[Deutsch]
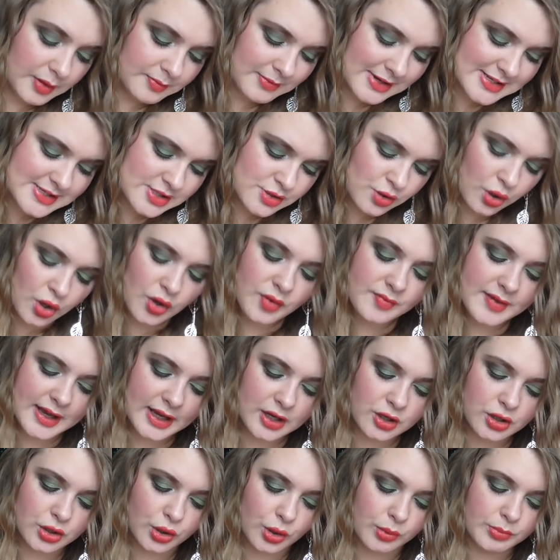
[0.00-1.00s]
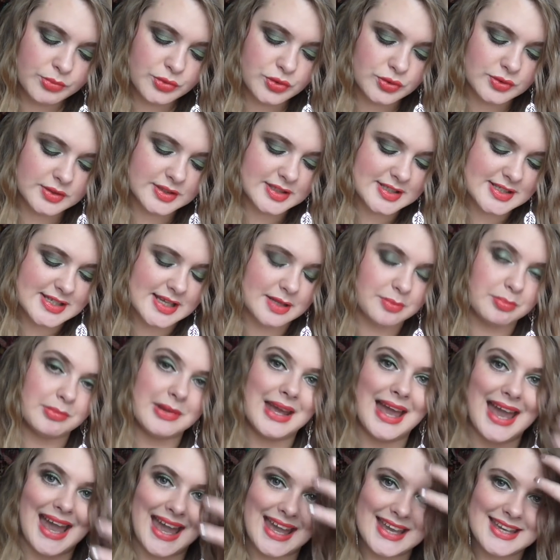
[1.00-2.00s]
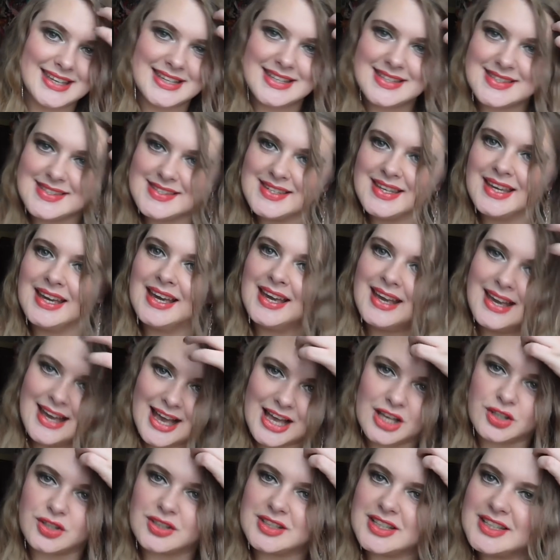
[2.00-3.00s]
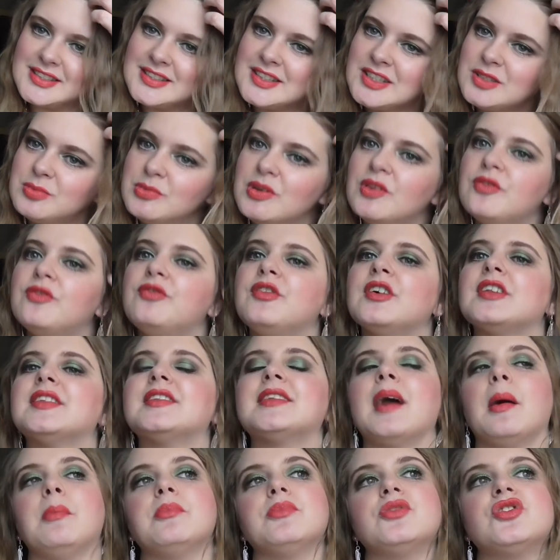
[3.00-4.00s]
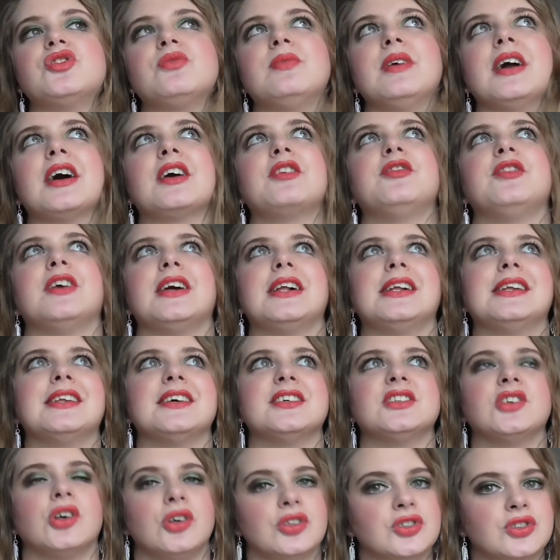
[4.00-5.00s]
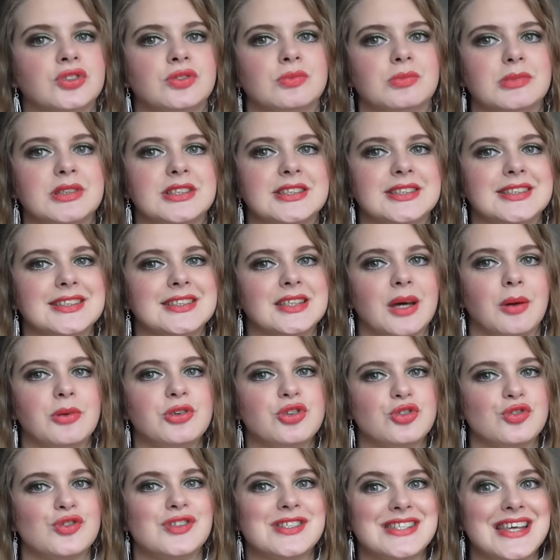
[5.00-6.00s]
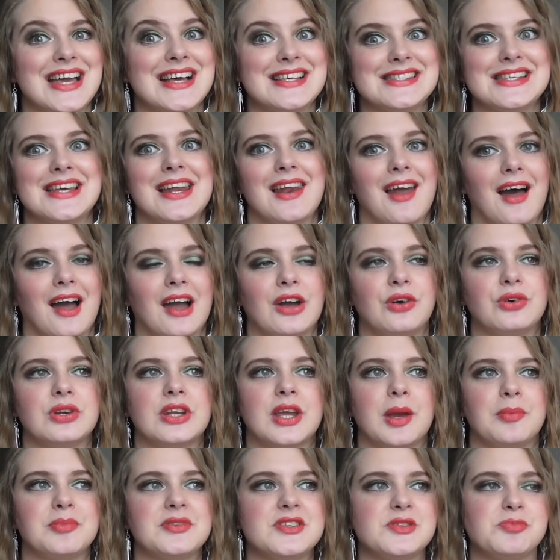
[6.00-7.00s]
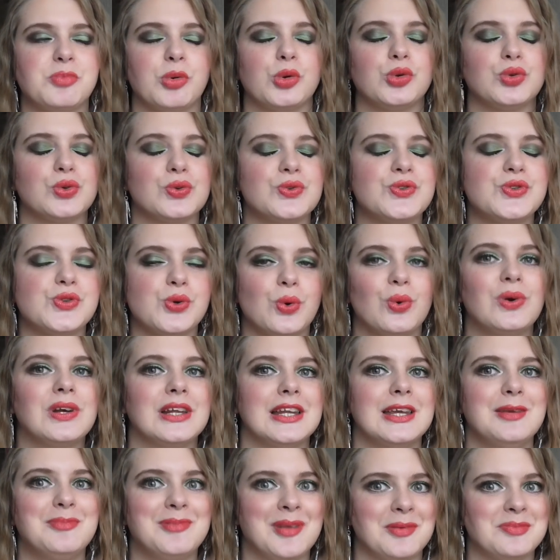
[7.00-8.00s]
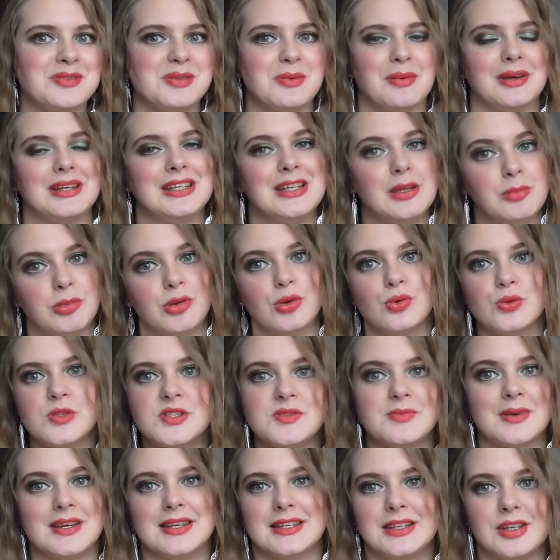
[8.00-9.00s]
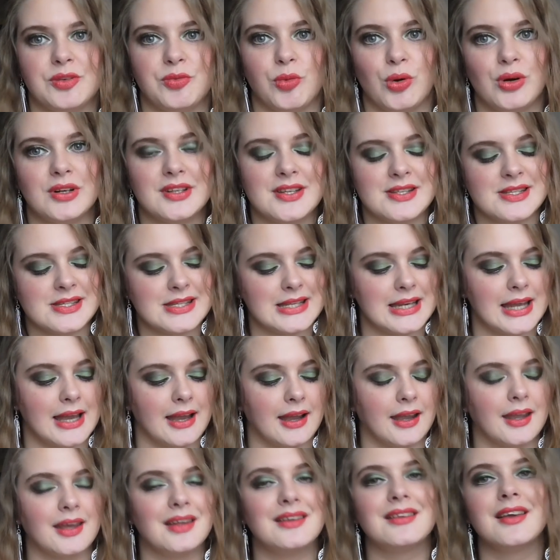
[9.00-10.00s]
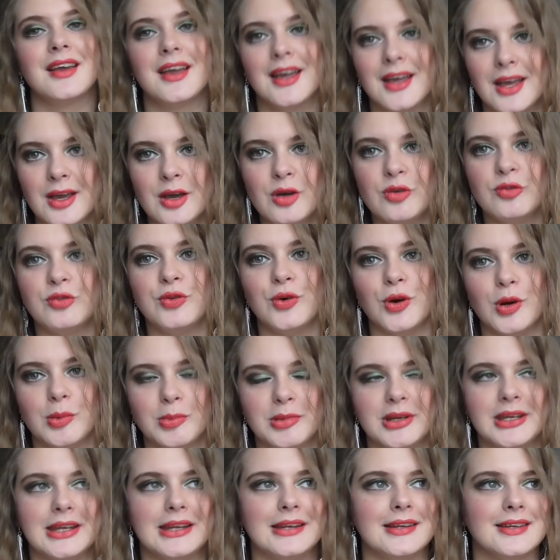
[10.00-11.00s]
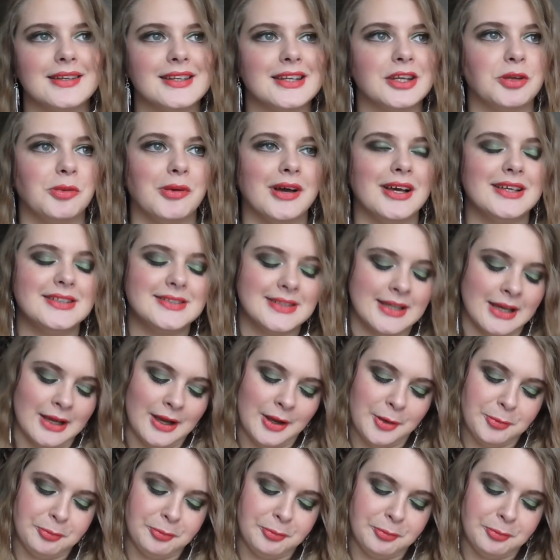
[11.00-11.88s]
Was noch wegkommt, und das hat mir echt, also das ist mir verdammt schwer gefallen, das auszumisten. Das habe ich schon sehr, sehr lange und ich habe das Produkt so geliebt, habe es aber nie benutzt, weil ich nicht wollte, dass es leer geht. Voll behindert, ich weiß.